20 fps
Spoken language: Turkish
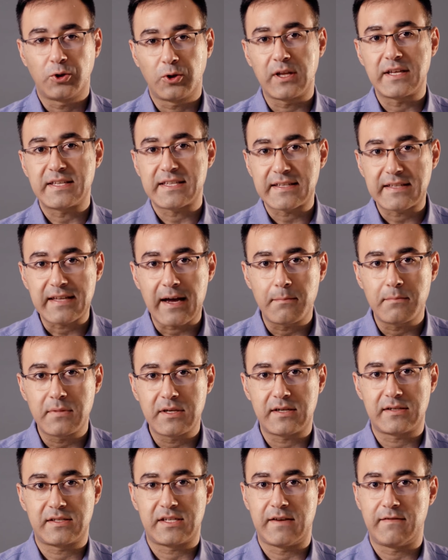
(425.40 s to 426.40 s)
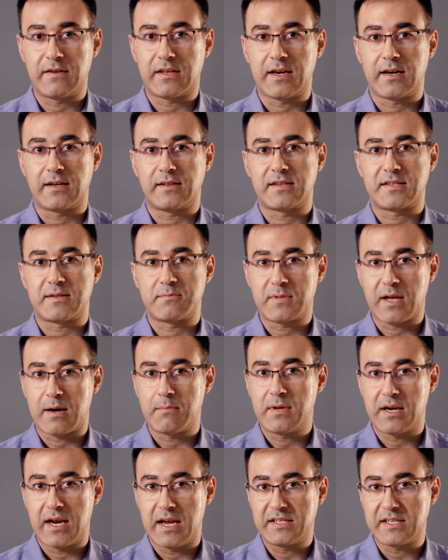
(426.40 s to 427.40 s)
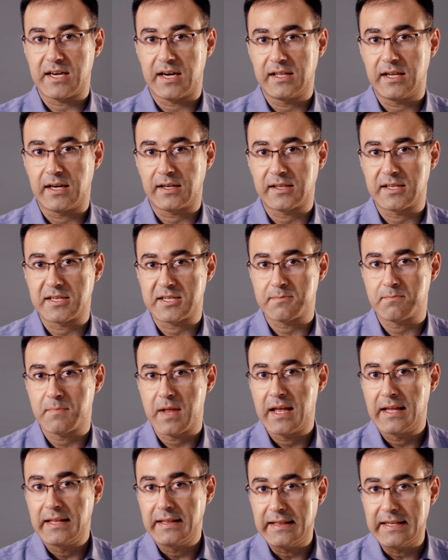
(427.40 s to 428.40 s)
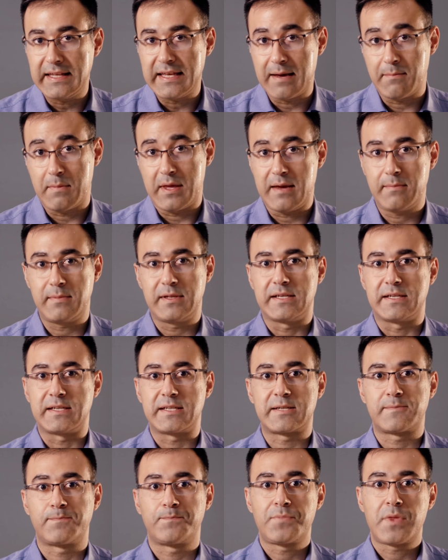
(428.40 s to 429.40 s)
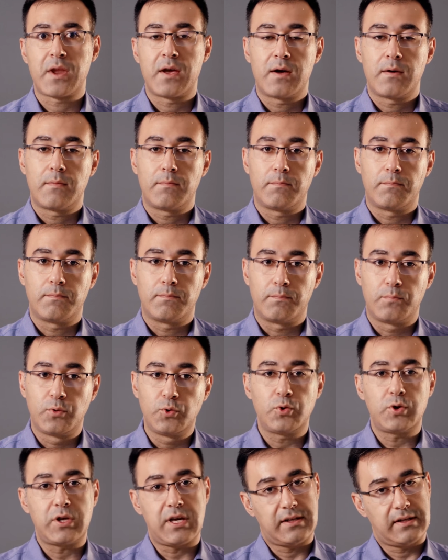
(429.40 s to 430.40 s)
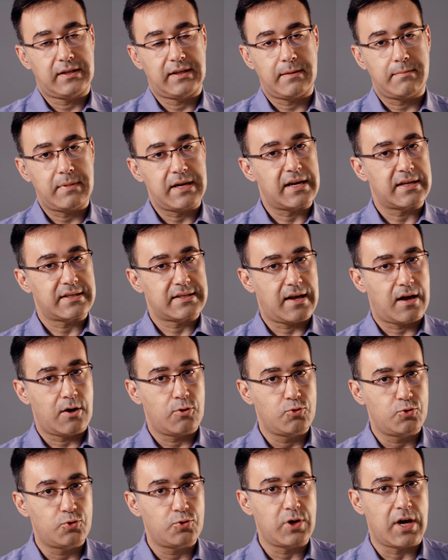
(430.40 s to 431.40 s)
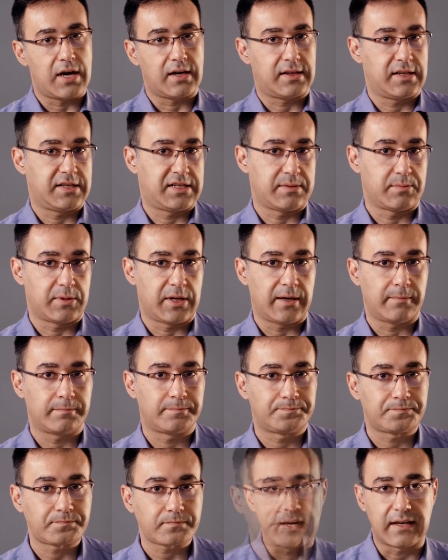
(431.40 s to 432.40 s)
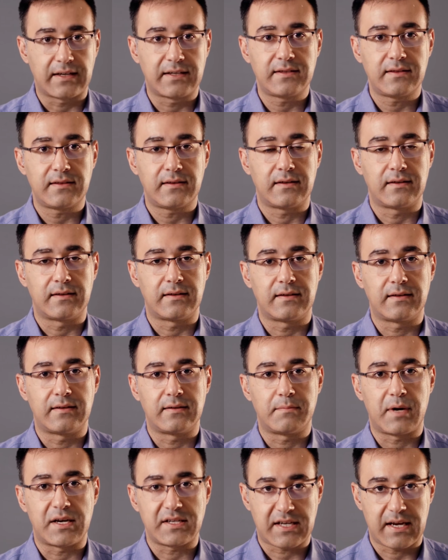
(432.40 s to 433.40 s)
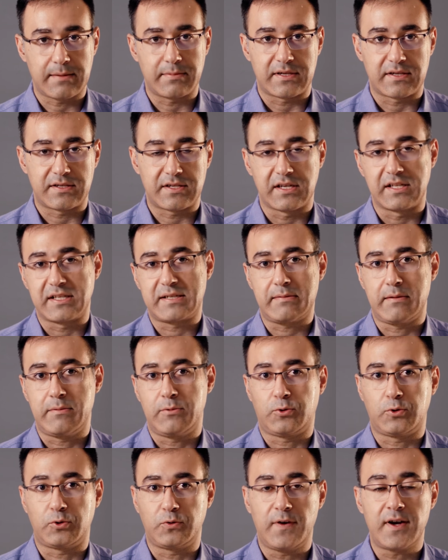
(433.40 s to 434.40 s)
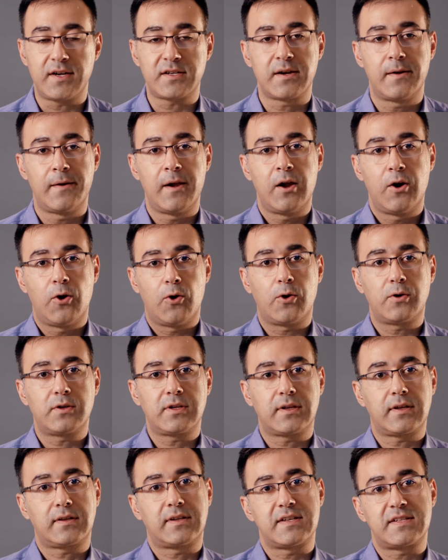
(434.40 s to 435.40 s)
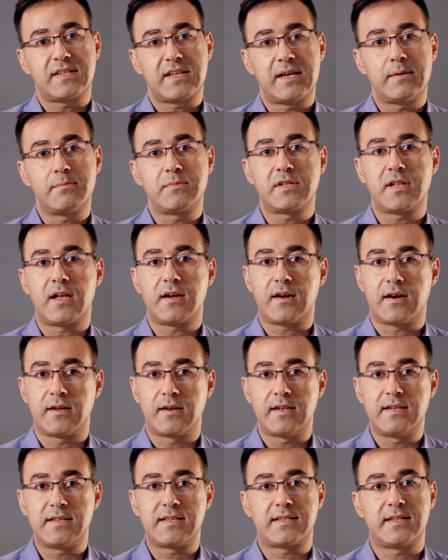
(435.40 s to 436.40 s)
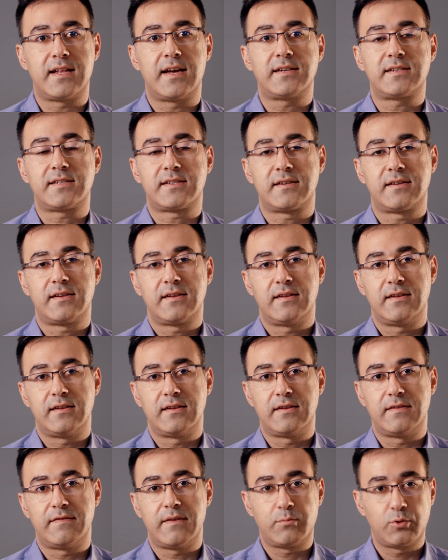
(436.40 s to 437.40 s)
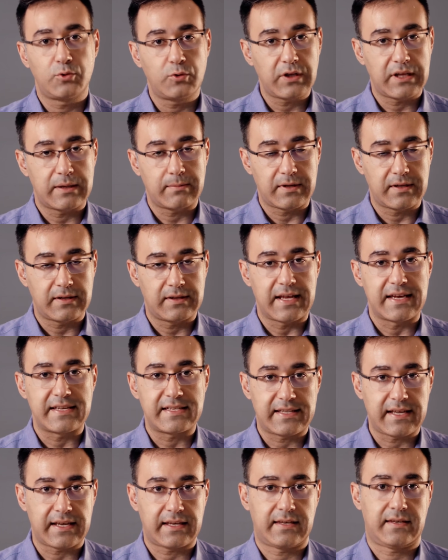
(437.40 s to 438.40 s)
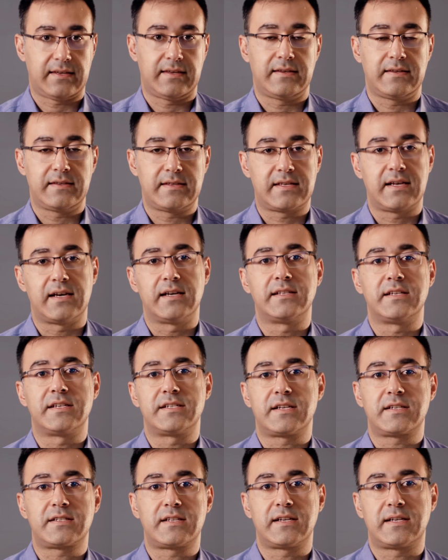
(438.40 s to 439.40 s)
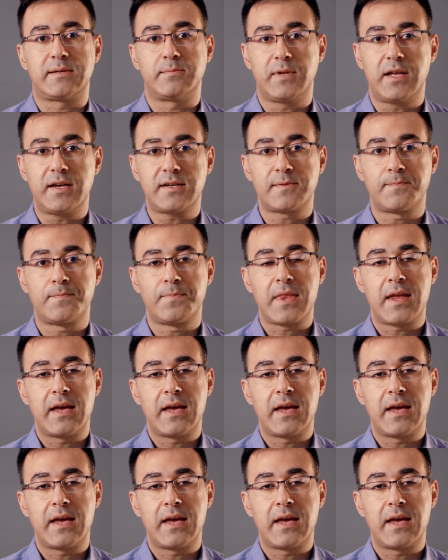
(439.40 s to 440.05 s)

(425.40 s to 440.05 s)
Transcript: Dolayısıyla tam bir çevik yaklaşım tam bir ecal yaklaşım diyemeyebiliriz. Bunun yanında biraz daha ürün yaklaşımına yakın e, başka bir çalışma metodu var. Orada da tasarımcılar, analistler e, ve bunun gibi destek e, sağlayacak takımlar